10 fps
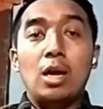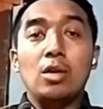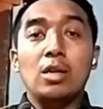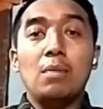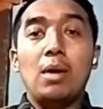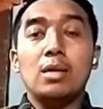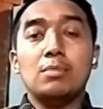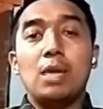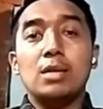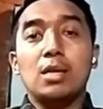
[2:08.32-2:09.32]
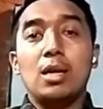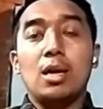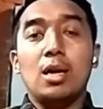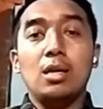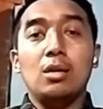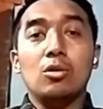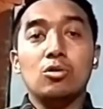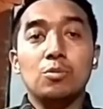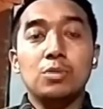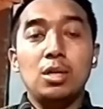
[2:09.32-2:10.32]
Lalu kita melaksanakan
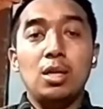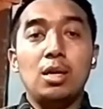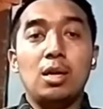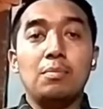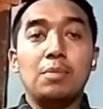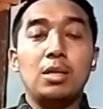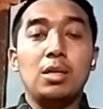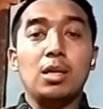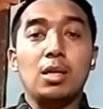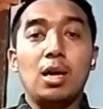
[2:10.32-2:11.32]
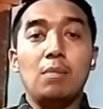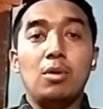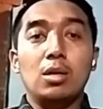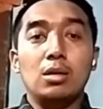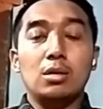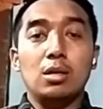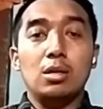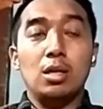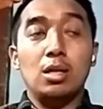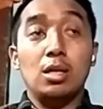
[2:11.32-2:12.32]
otopsi dan penyelidikan
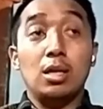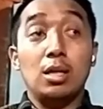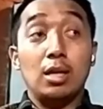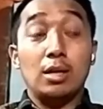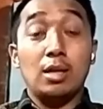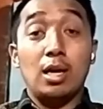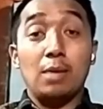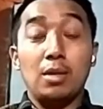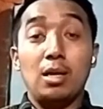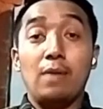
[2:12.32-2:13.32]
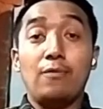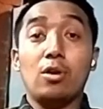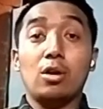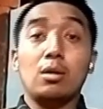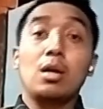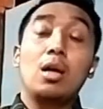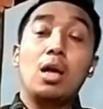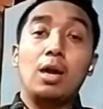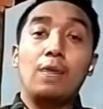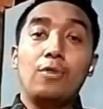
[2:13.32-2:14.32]
di kita lakukan di lapor
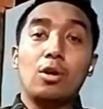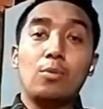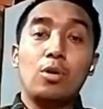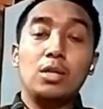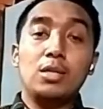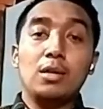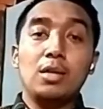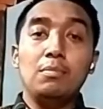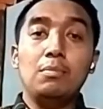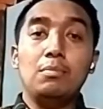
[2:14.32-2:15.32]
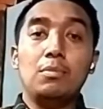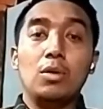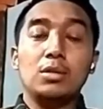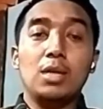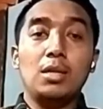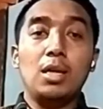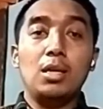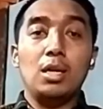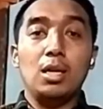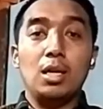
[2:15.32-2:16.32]
lapor Polda Jatim
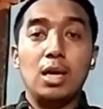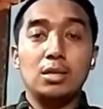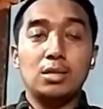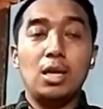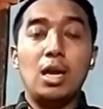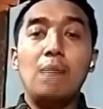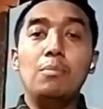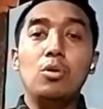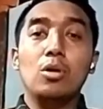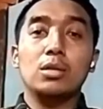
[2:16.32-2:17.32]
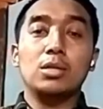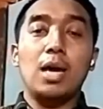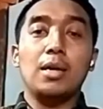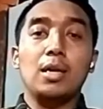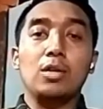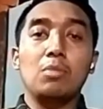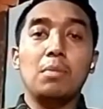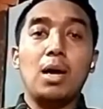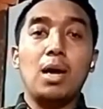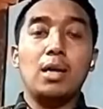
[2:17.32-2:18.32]
bahwasannya di hasil di lambung si anak itu
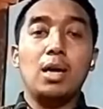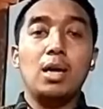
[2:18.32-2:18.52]
memang